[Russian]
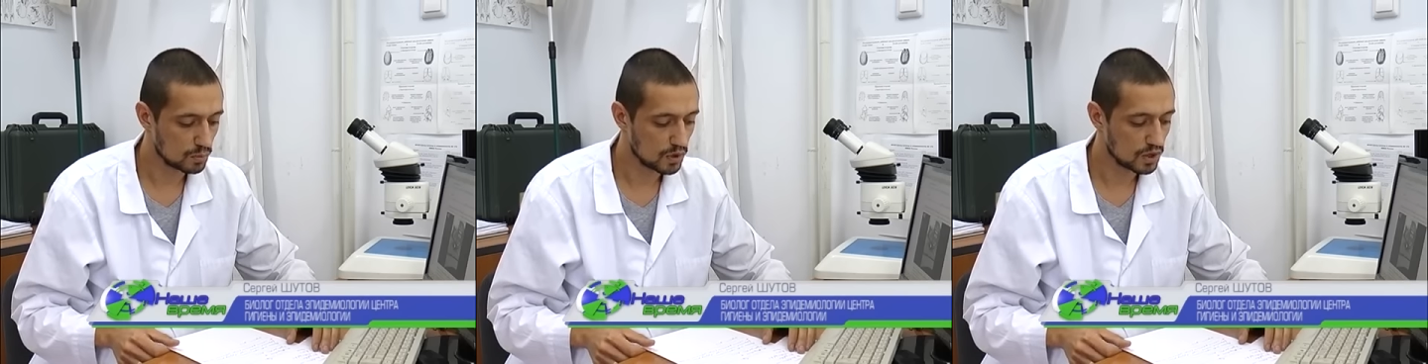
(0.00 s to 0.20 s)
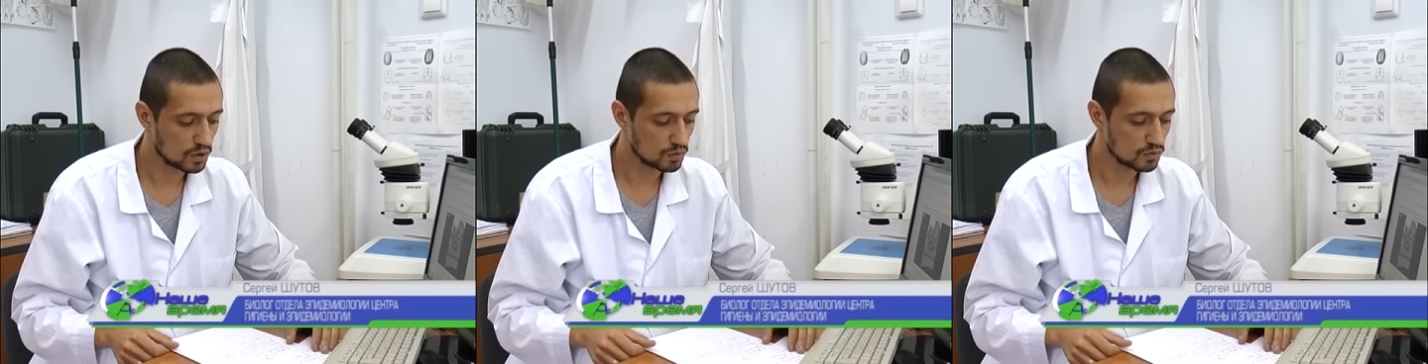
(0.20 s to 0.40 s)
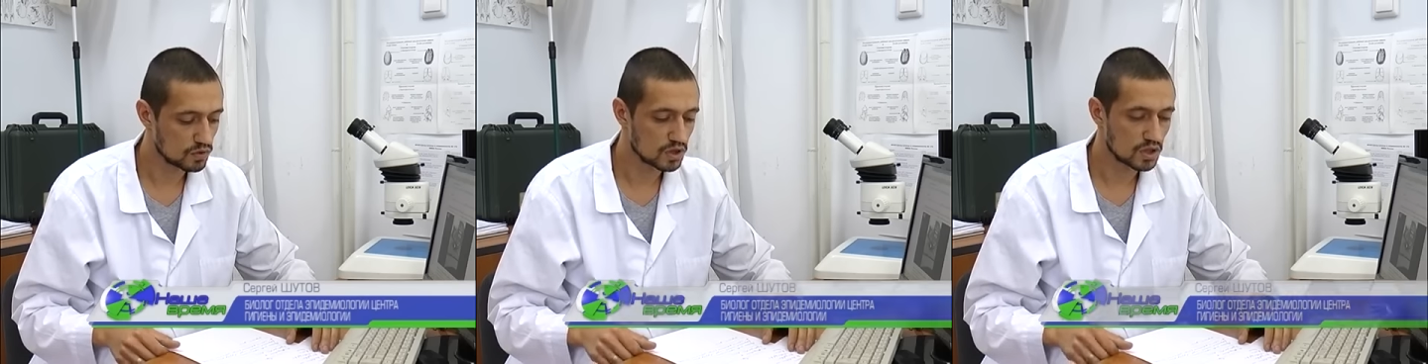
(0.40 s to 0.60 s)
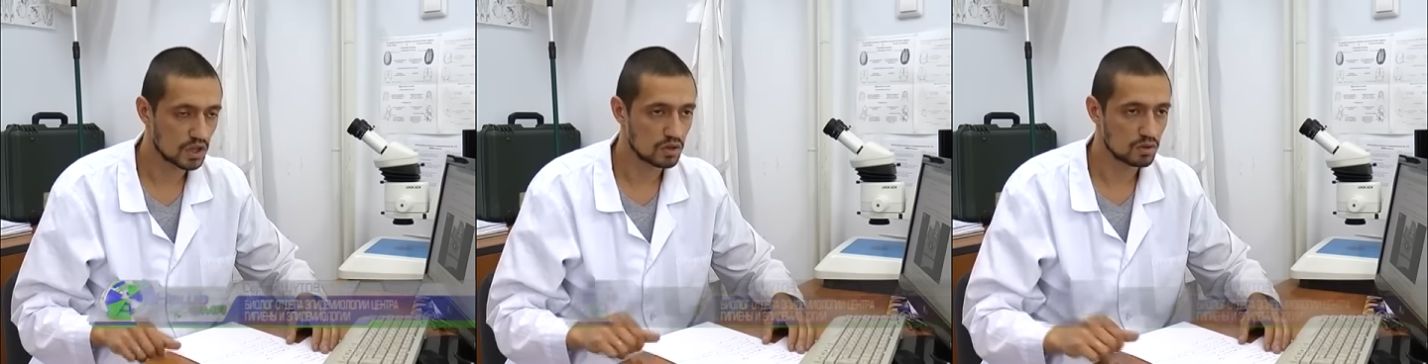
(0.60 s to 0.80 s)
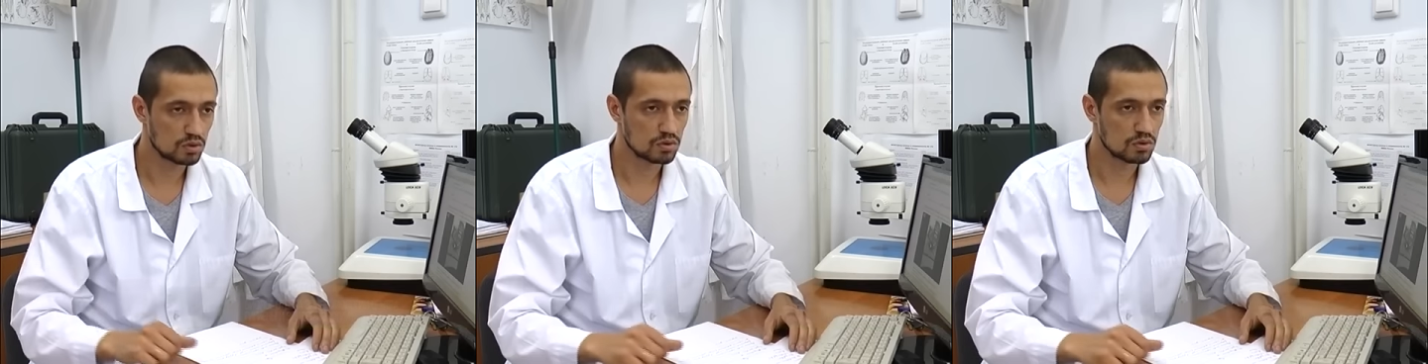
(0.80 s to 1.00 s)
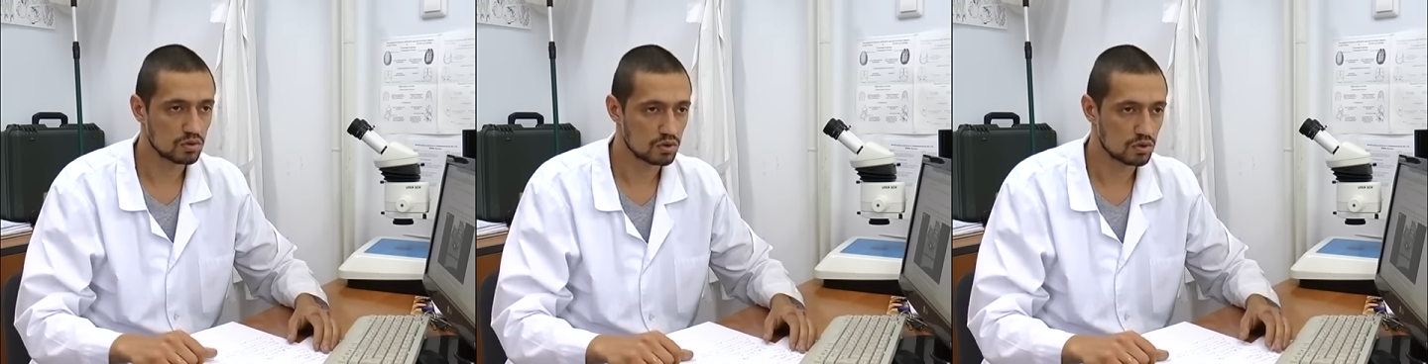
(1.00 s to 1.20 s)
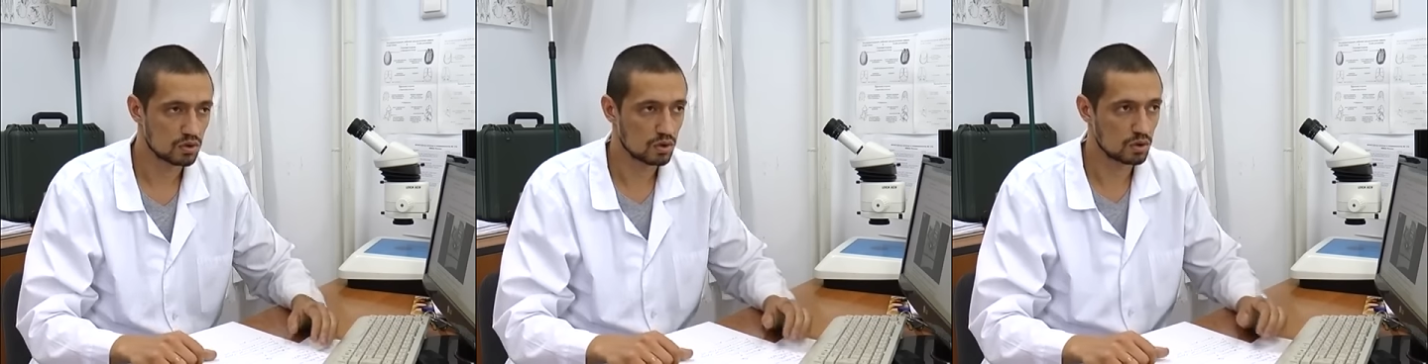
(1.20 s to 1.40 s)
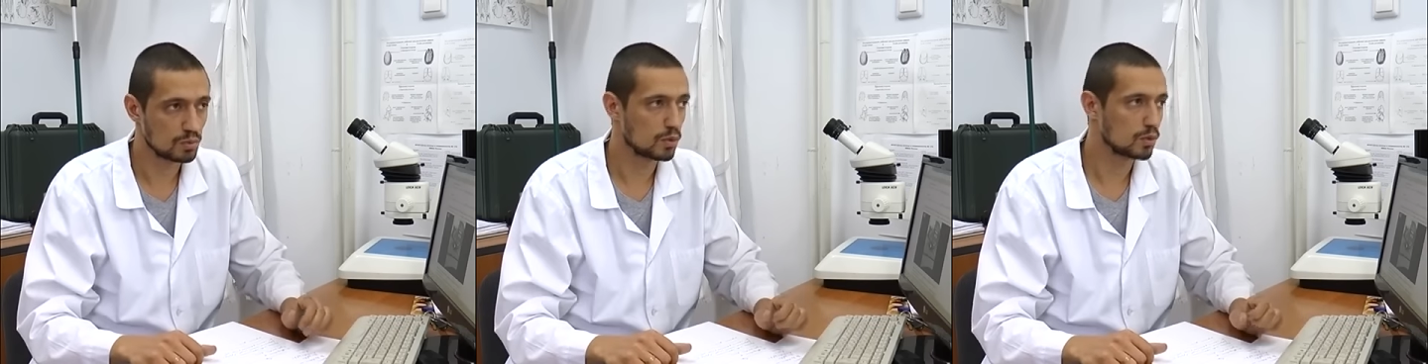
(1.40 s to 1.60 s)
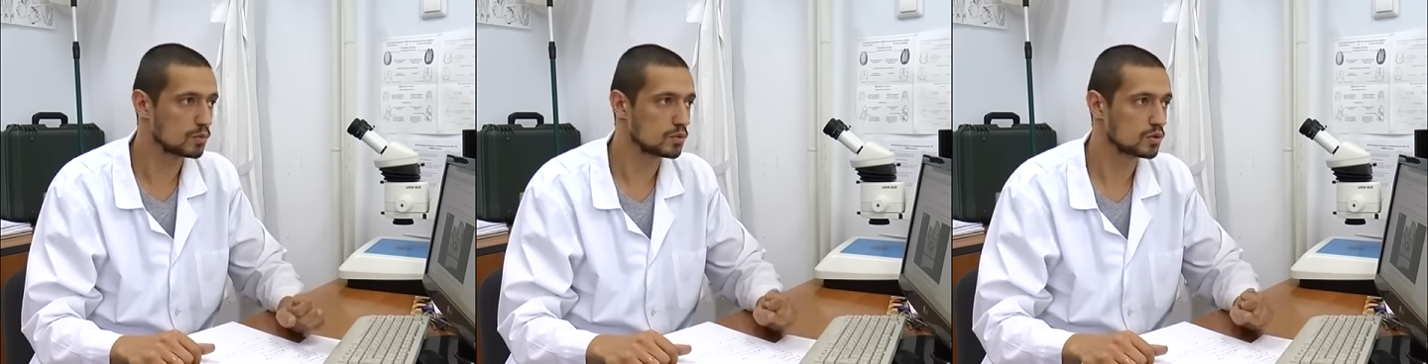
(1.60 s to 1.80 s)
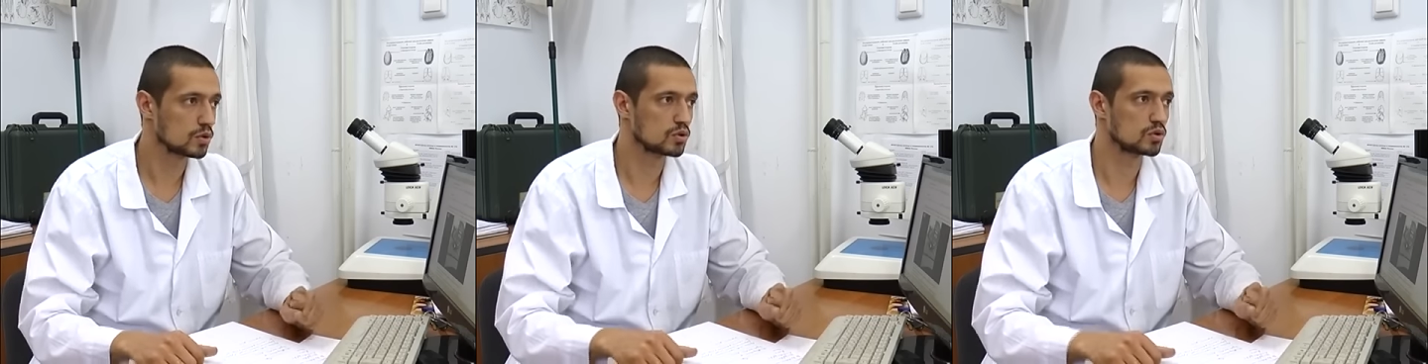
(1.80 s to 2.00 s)
и поэтому всегда ну, стоит
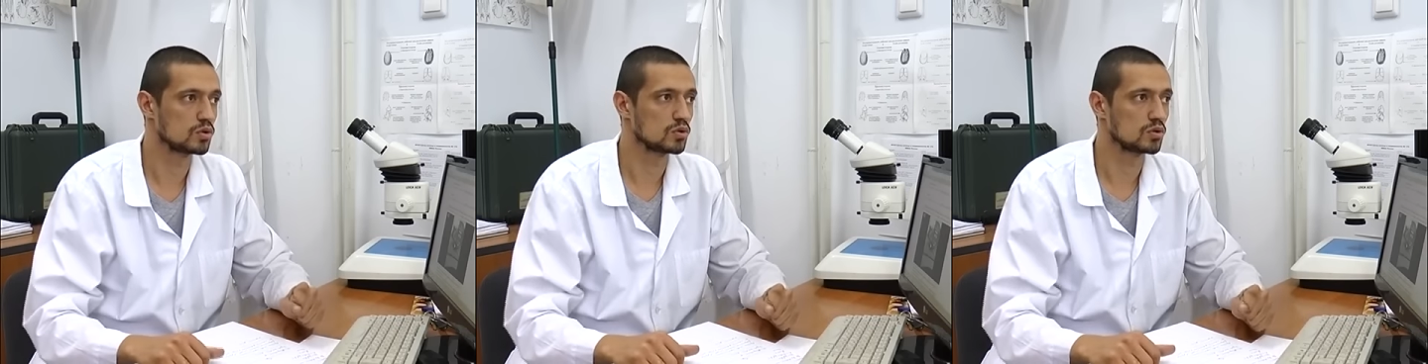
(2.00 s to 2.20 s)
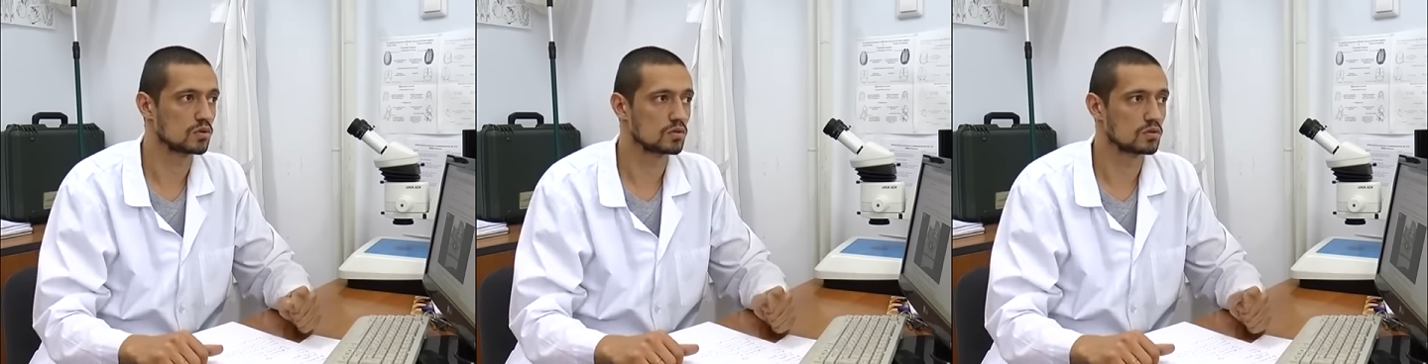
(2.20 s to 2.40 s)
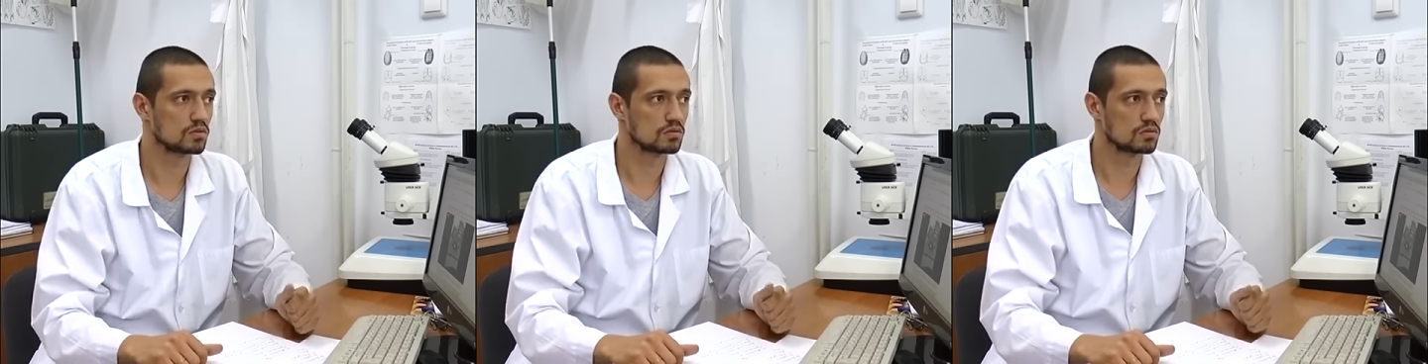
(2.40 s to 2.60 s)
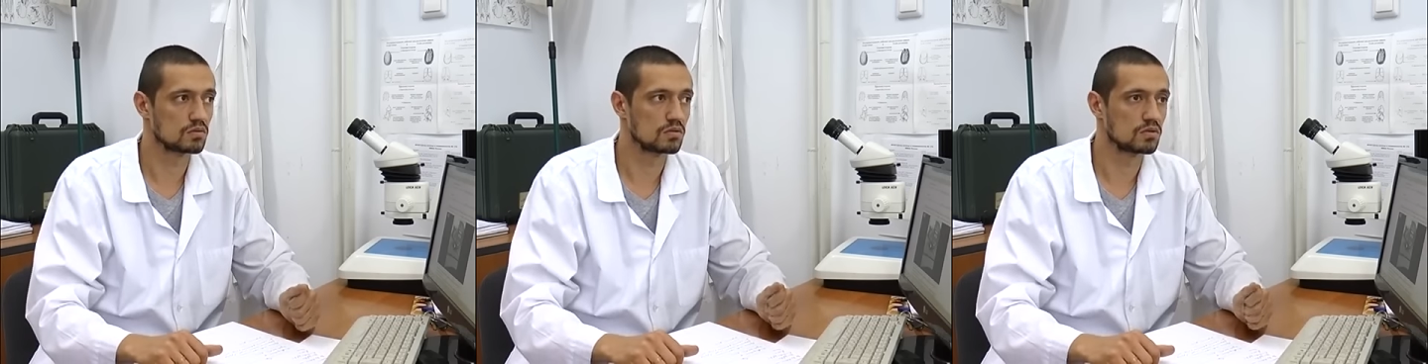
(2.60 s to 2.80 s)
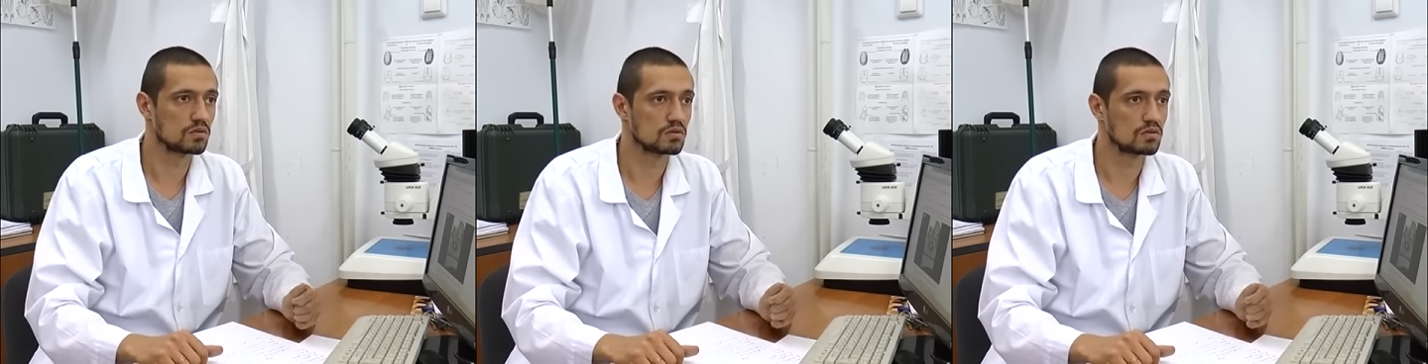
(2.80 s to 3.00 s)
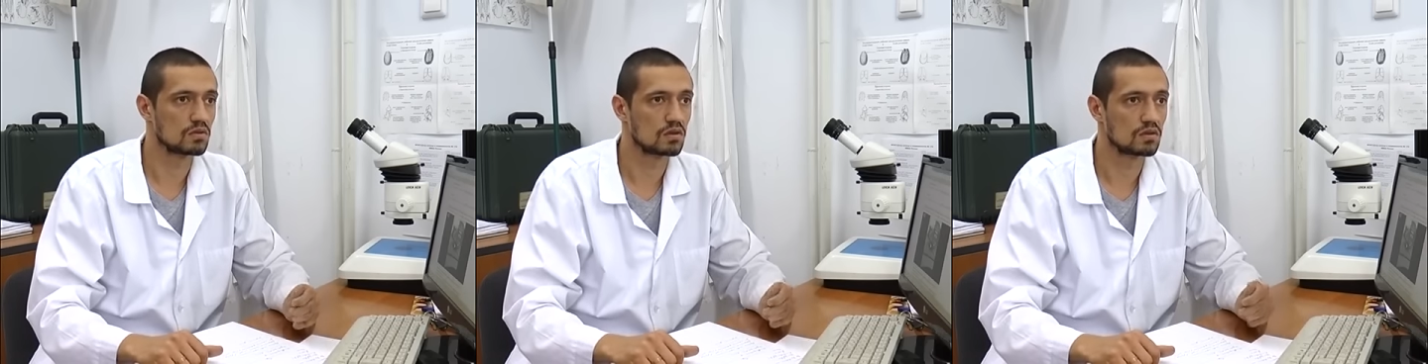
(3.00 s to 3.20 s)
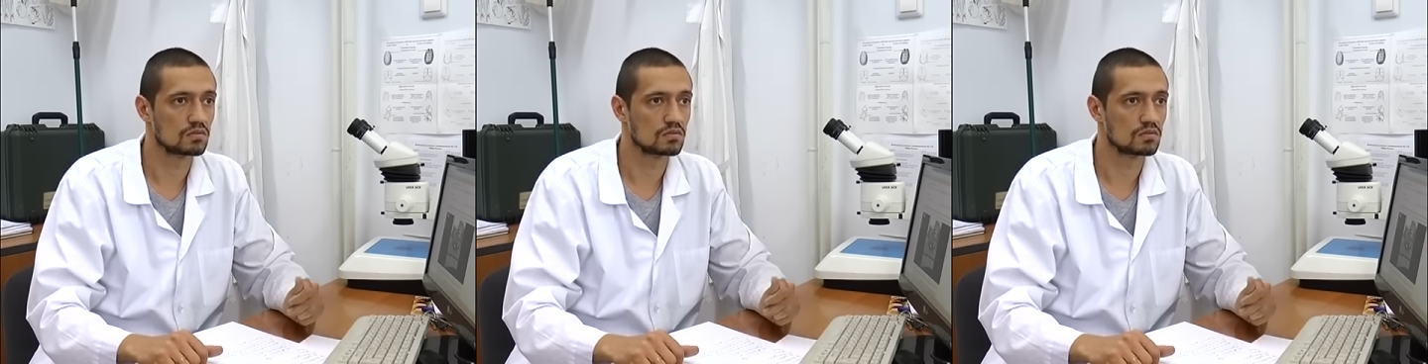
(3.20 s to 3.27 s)
помнить то, что э,